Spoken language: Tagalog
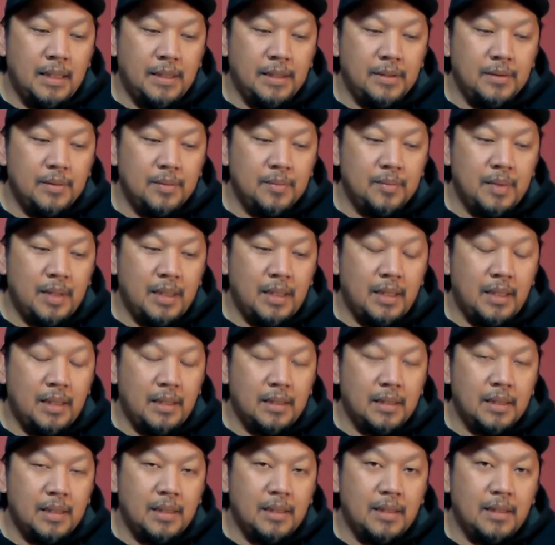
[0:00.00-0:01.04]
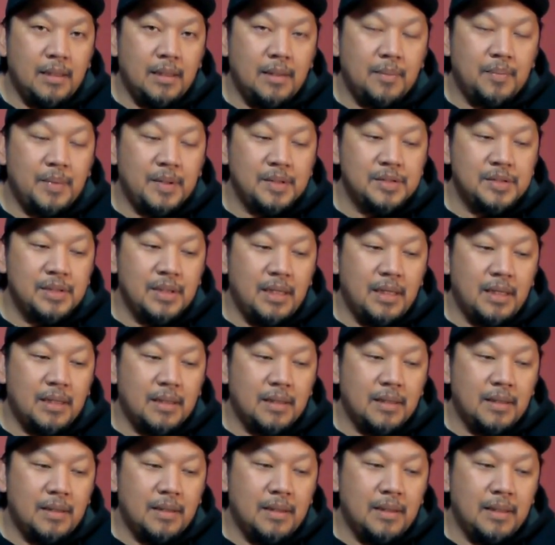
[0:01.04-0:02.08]
ayun mga
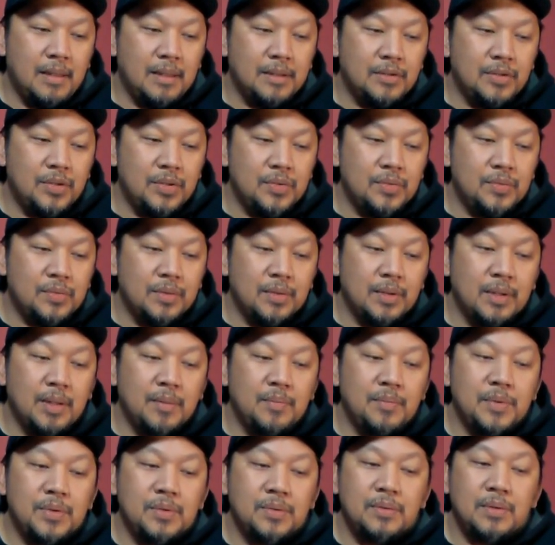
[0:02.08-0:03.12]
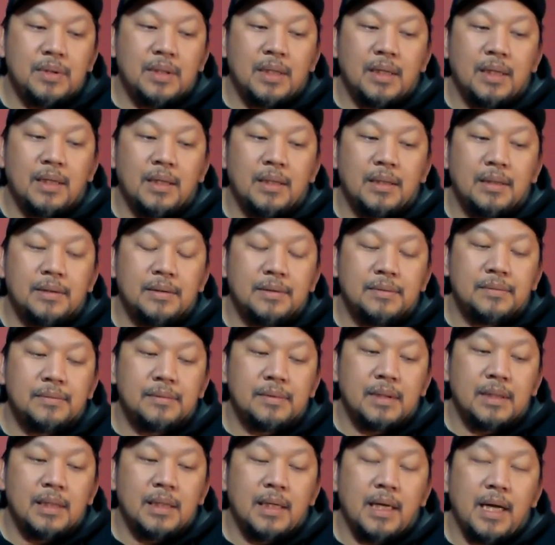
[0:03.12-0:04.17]
kapadyak, uh, ah, ito yung review ng
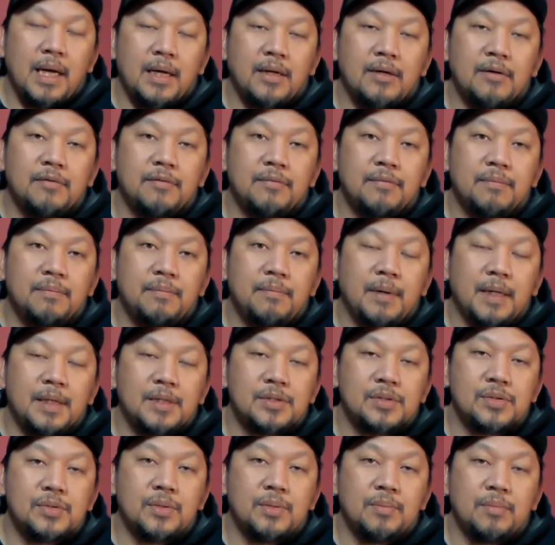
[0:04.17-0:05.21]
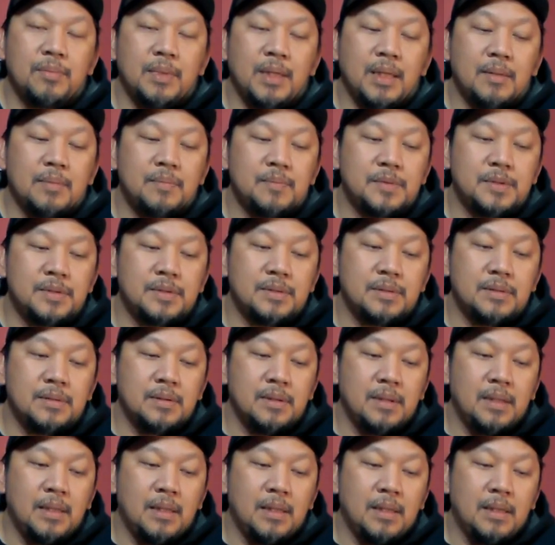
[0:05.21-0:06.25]
Guide of Picture Maps.
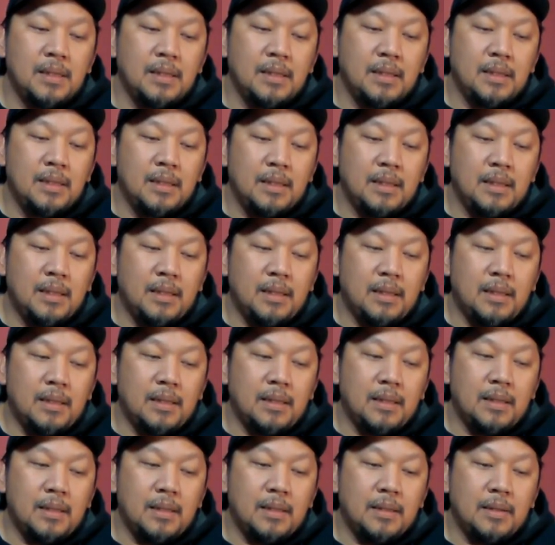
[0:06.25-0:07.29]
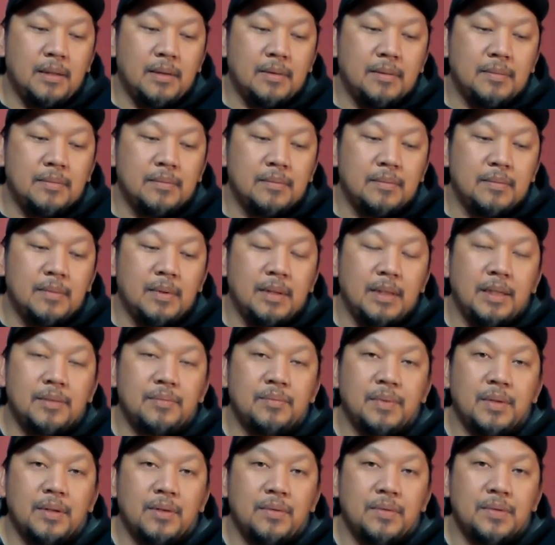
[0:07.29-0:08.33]
Um,
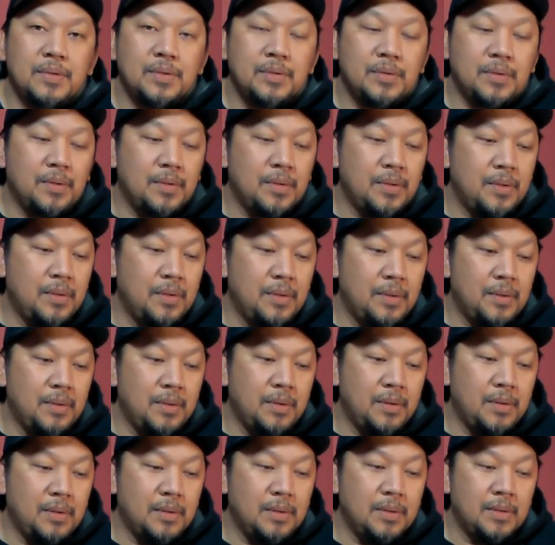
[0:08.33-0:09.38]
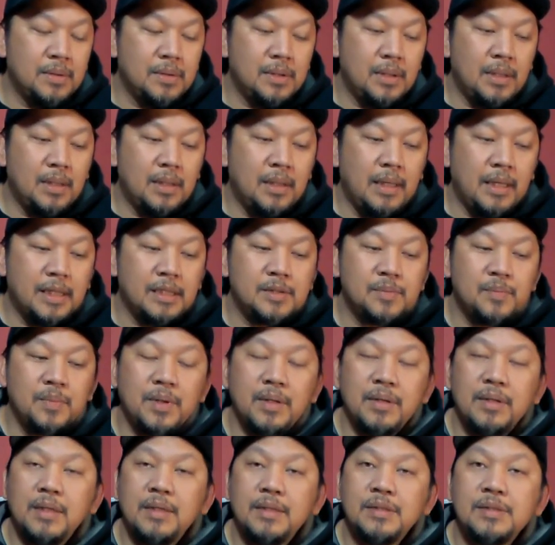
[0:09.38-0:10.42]
let me know your uh,
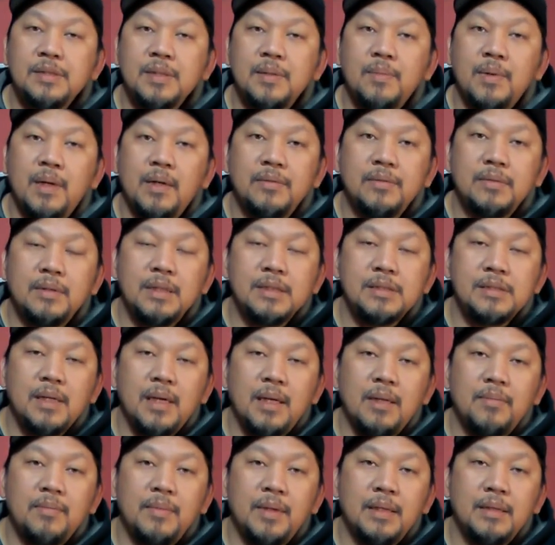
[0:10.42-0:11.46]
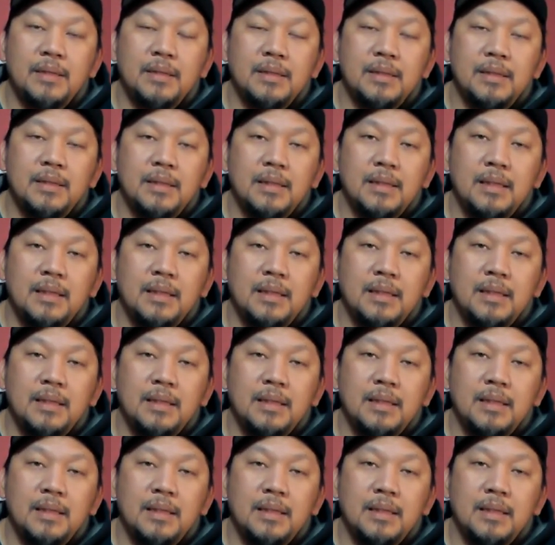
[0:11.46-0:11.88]
experience about this helmet.